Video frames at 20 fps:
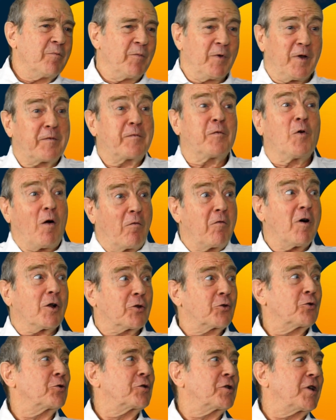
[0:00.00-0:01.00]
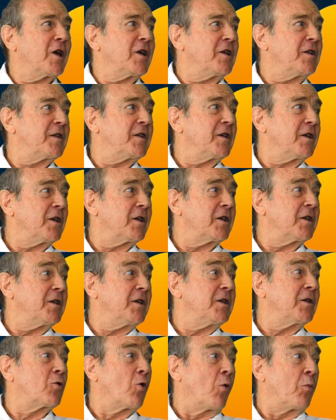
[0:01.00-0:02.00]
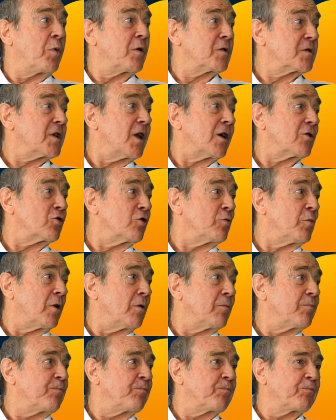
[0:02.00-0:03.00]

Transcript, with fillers: Mais il faut avoir d'autres qualités qui compensent largement.